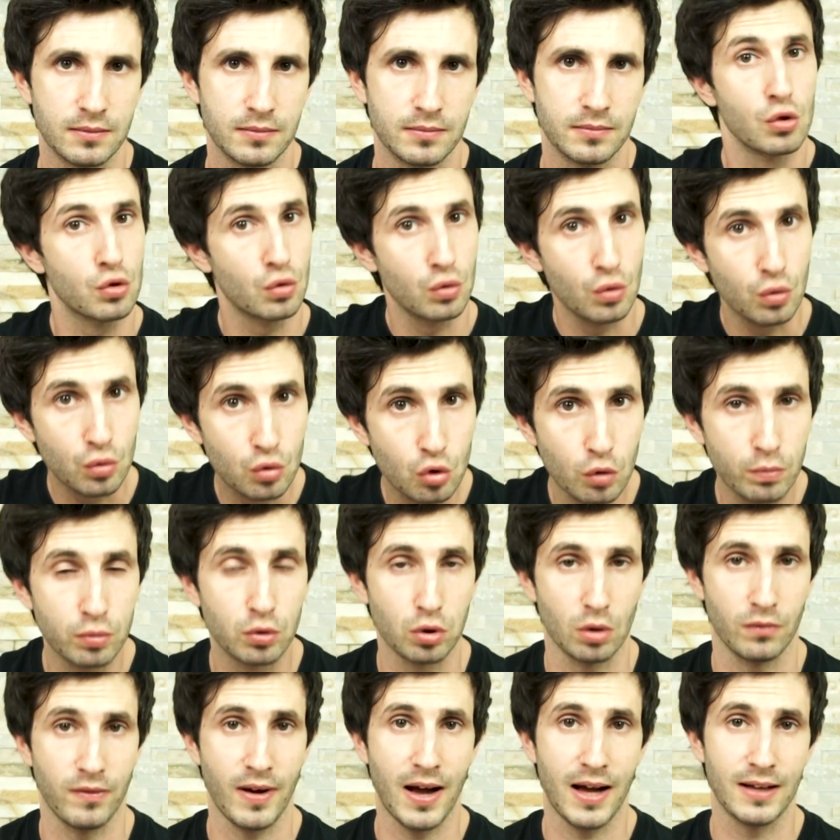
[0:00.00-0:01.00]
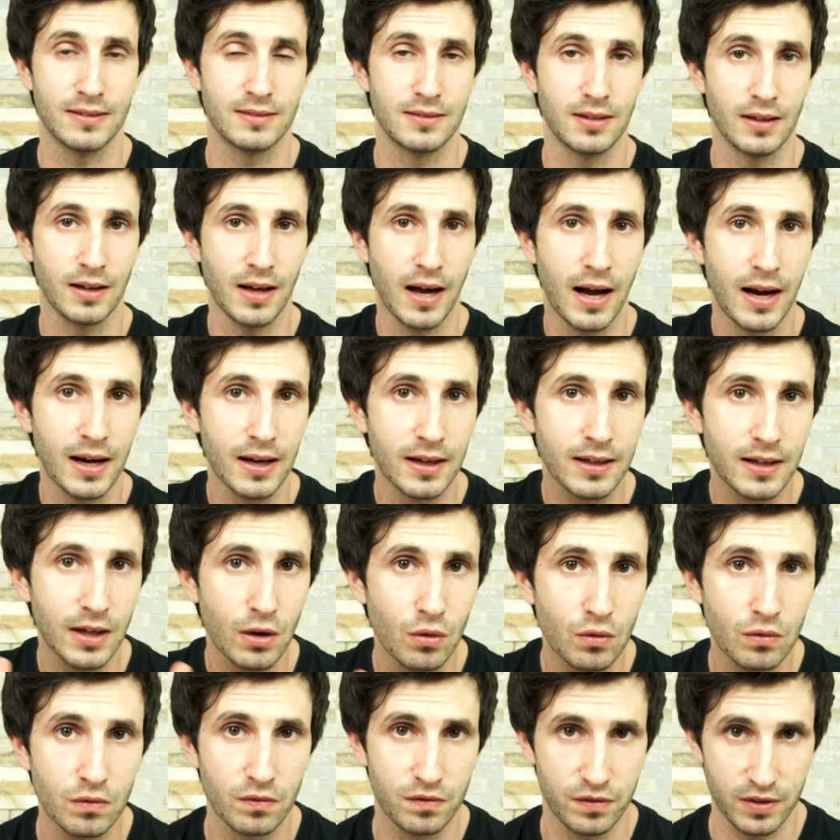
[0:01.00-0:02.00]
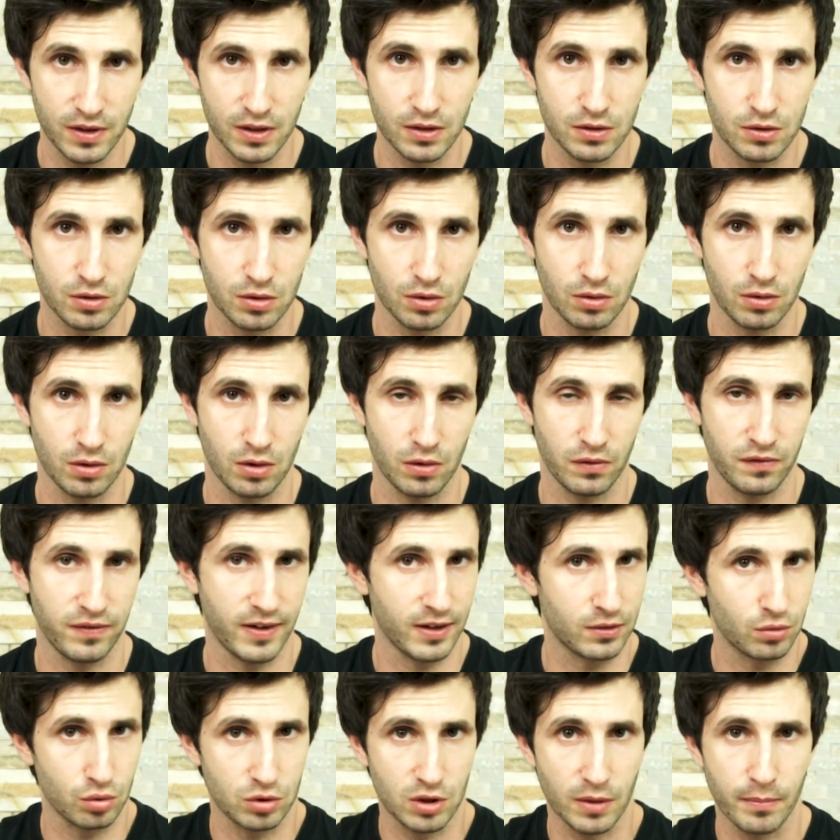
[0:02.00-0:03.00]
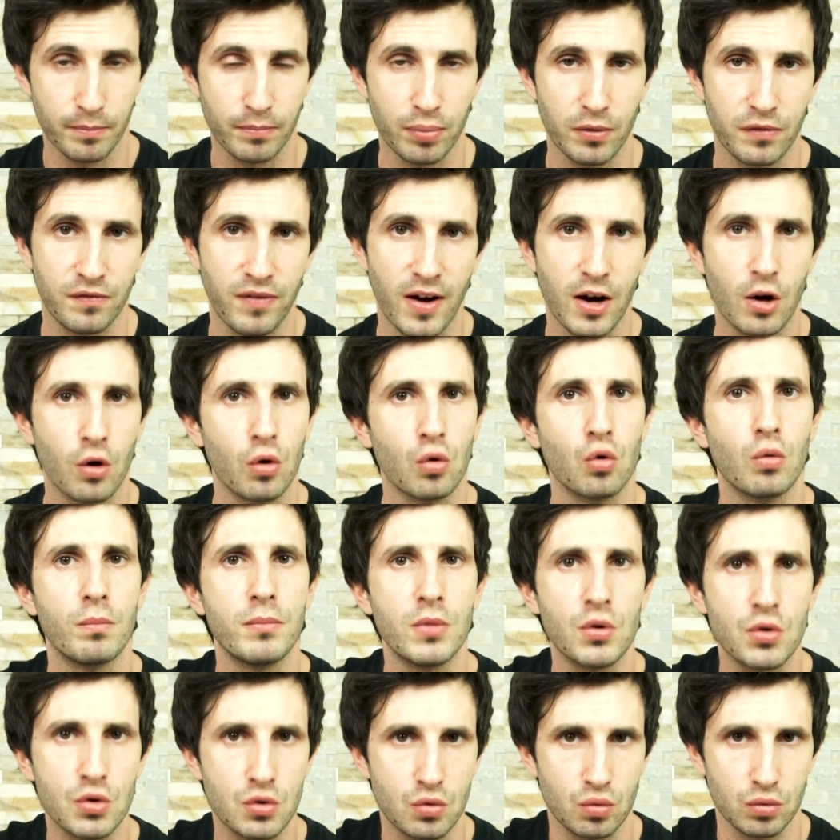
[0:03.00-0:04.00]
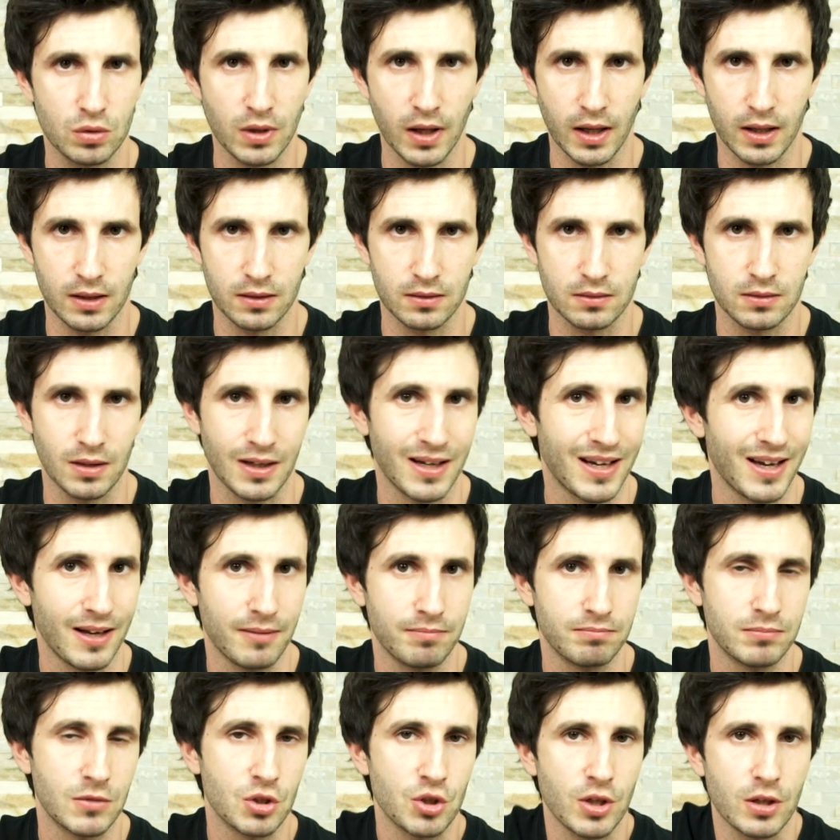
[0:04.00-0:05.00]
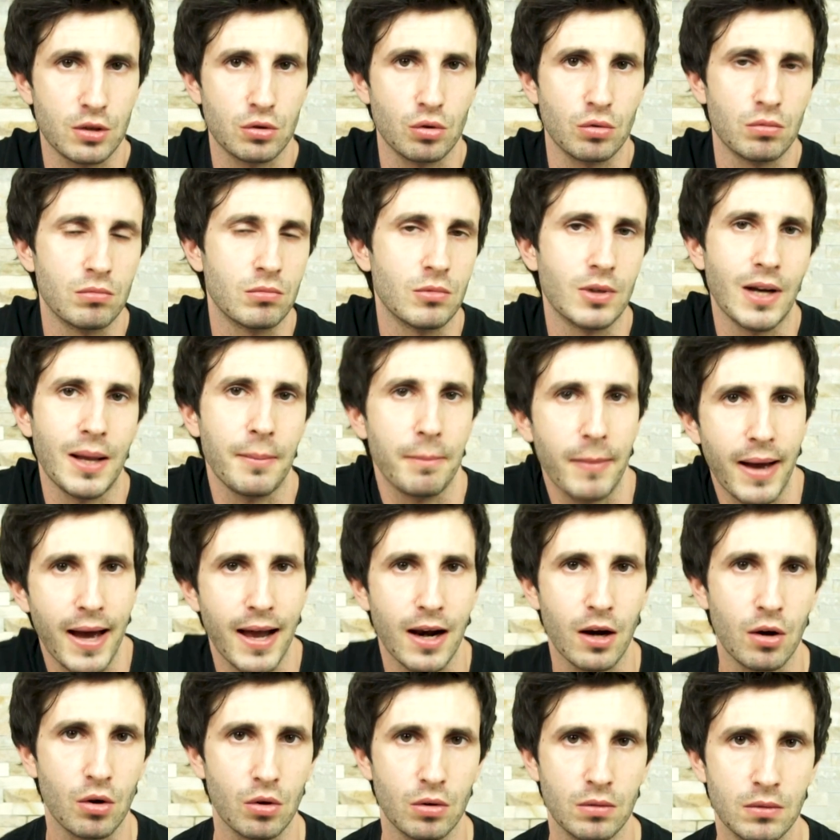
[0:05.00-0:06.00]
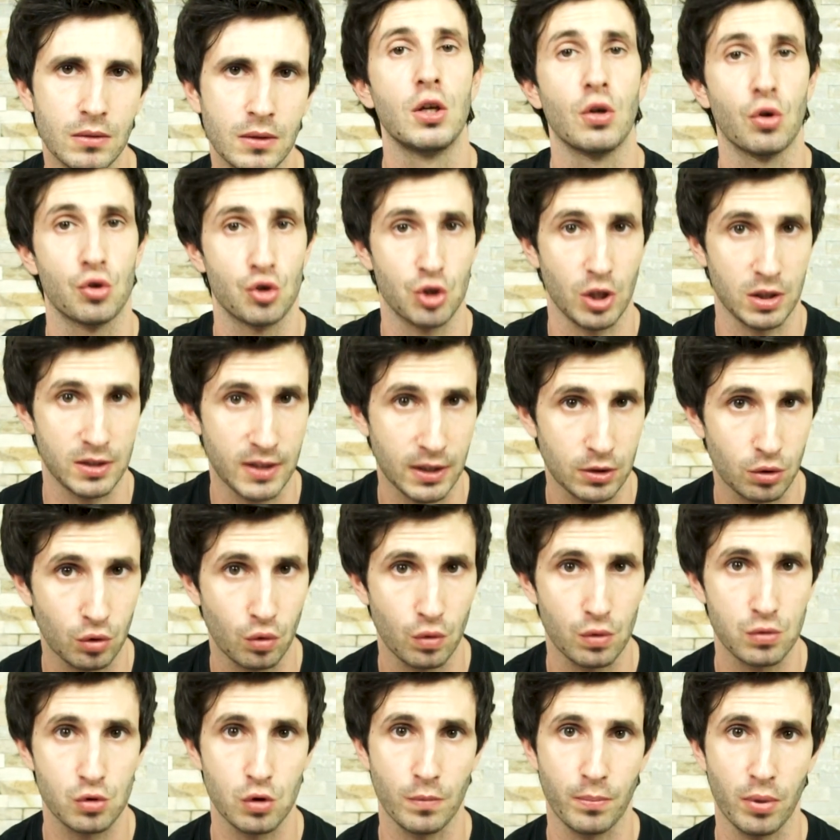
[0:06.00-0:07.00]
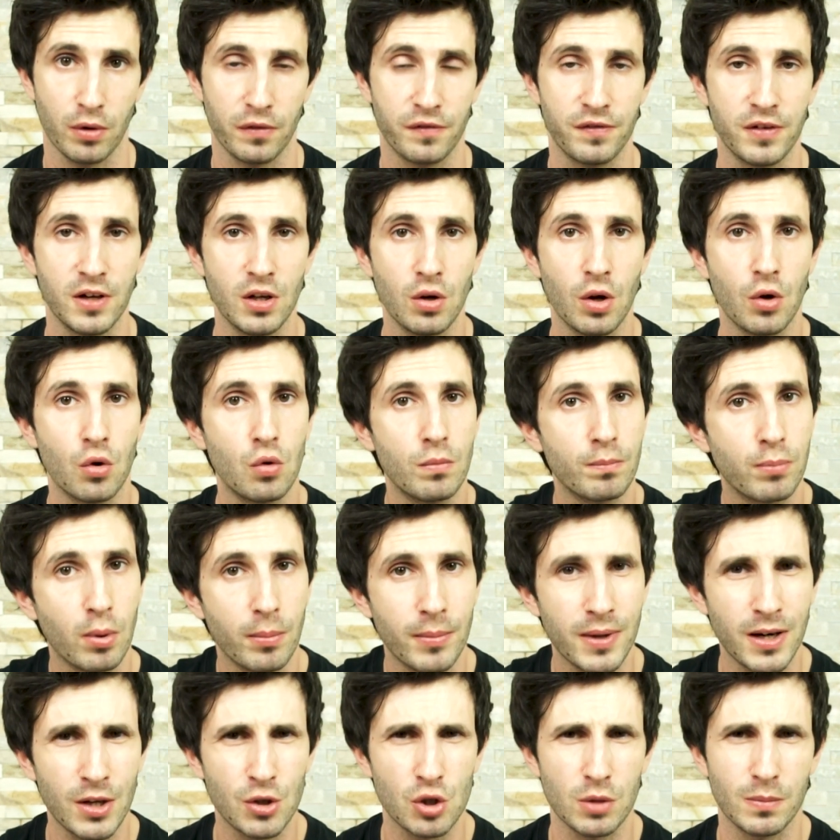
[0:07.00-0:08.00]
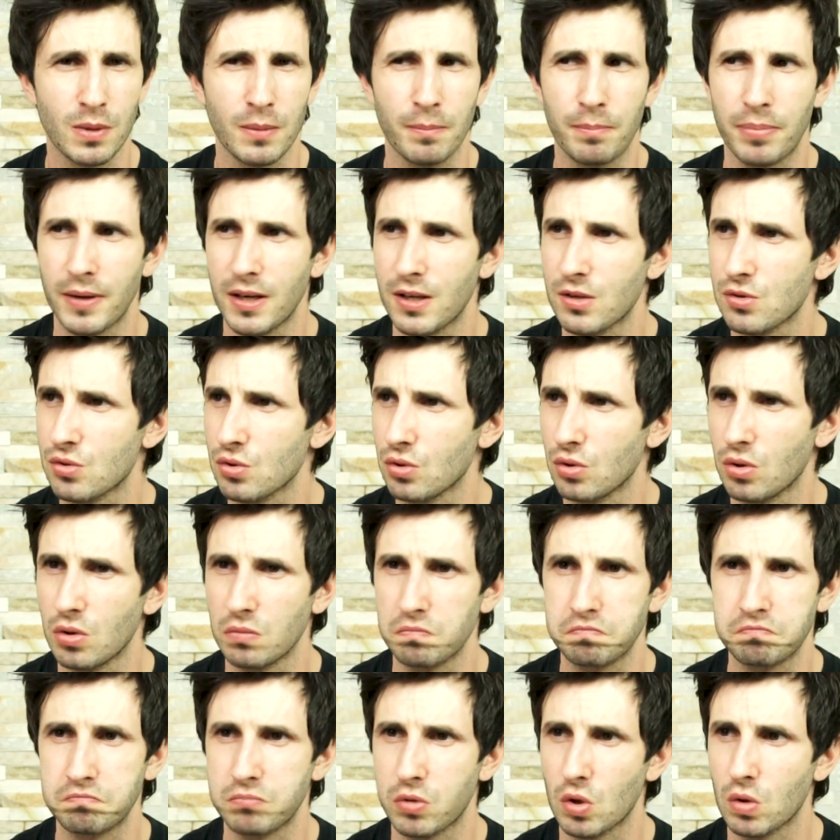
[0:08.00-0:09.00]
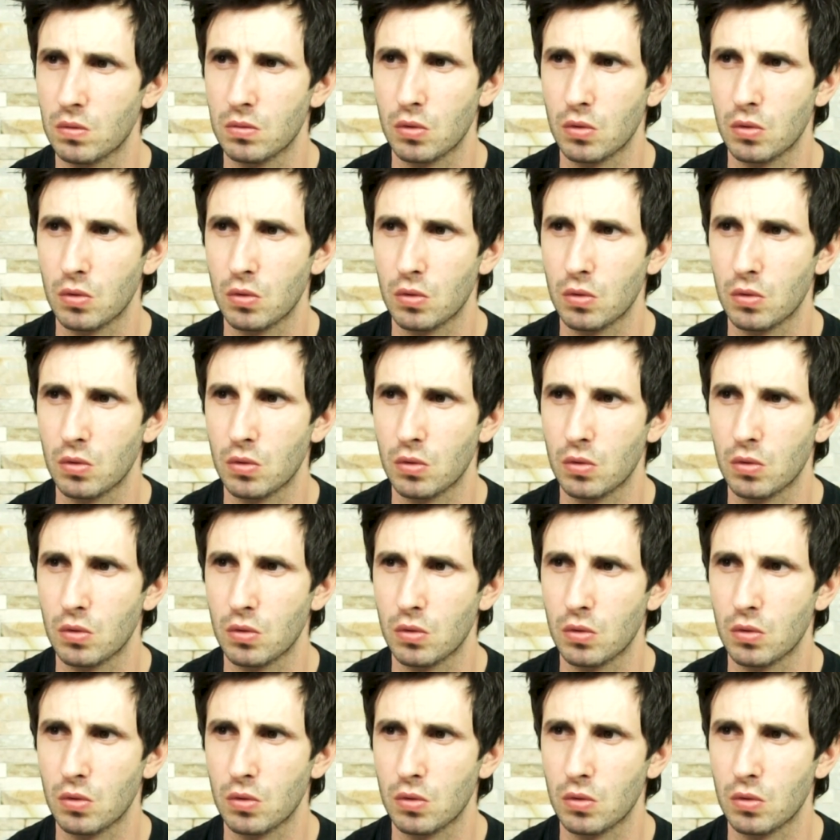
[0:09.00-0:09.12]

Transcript: Su YouTube trovate anche un video che ho fatto tempo fa con un mio studente, che certo non è bello. Io ho chattato col suo profilo e in un pomeriggio abbiamo preso